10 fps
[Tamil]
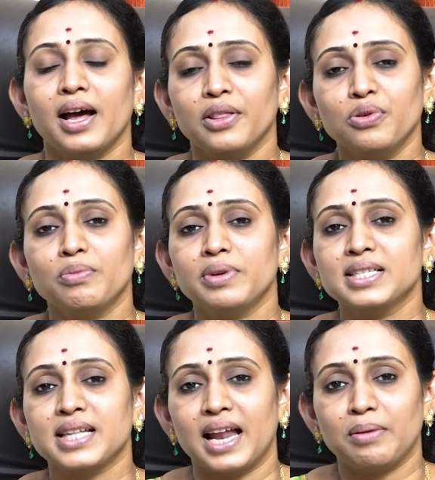அதுவுமே
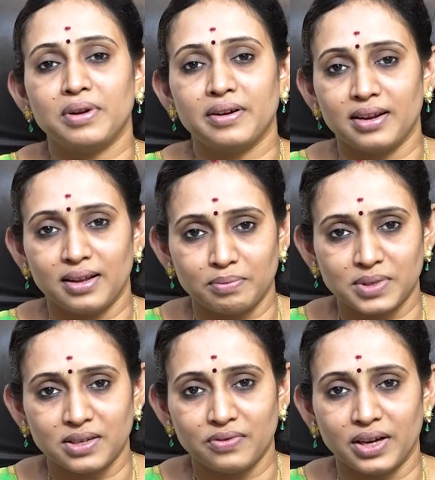ஸ்கேல்பில் நல்லா
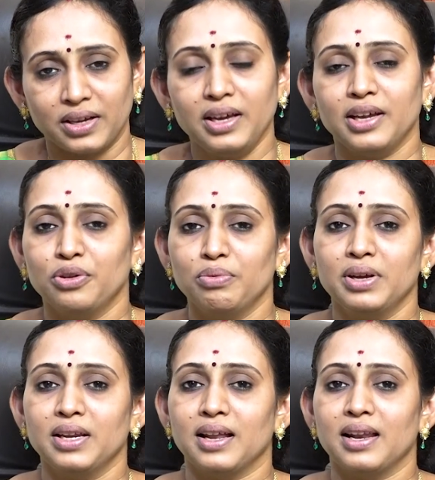அப்சர்வ் ஆகி
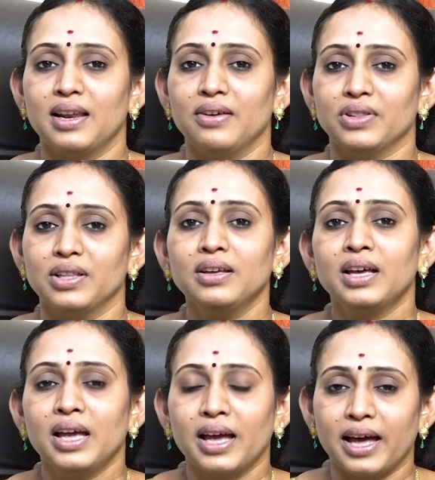இன்னுமே நல்லா வந்து
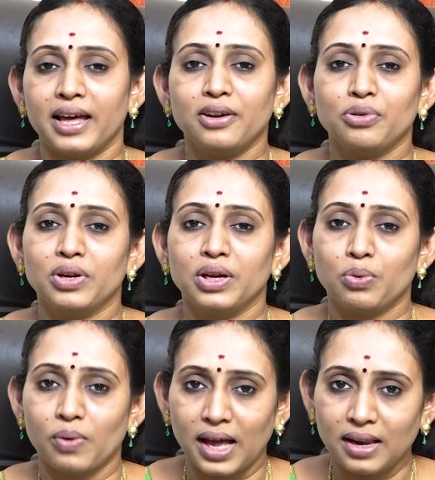ஹேர்னுடைய
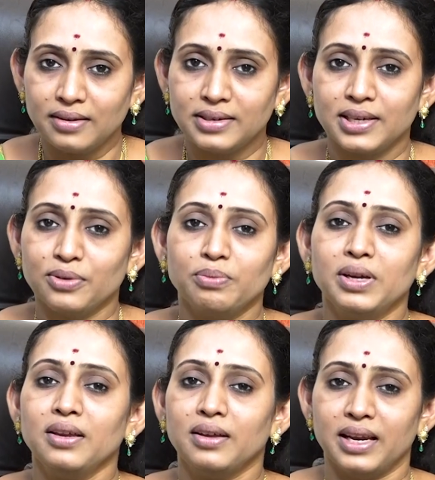
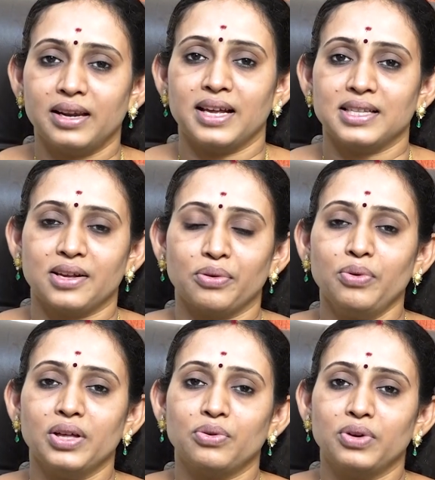குவாலிட்டியுமே என்ஹான்ஸ்
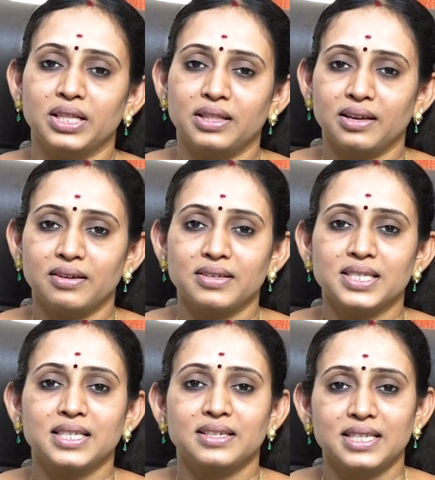ஆகும் அதனுடைய
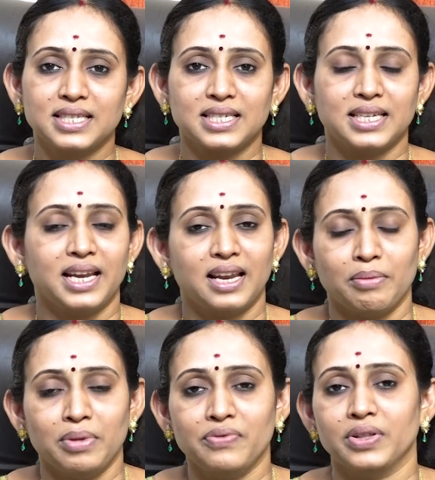திக்னஸ் டென்சிட்டி
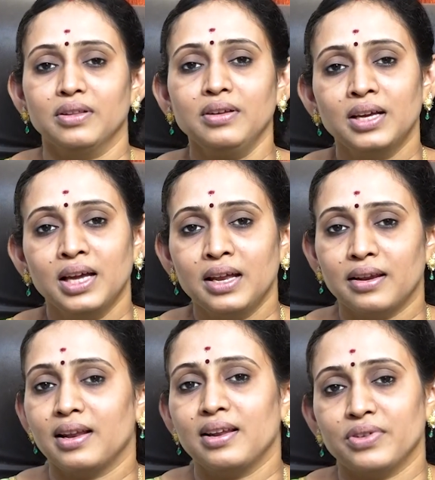எல்லாமே வந்து
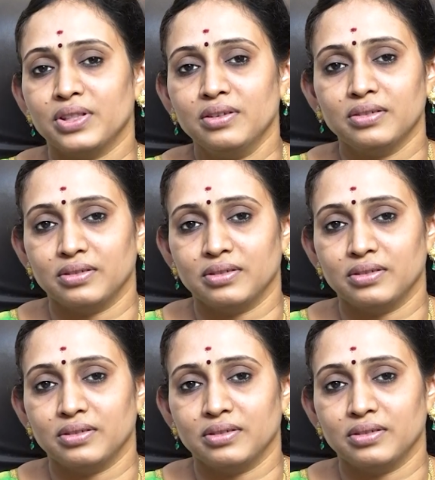நல்லா வந்து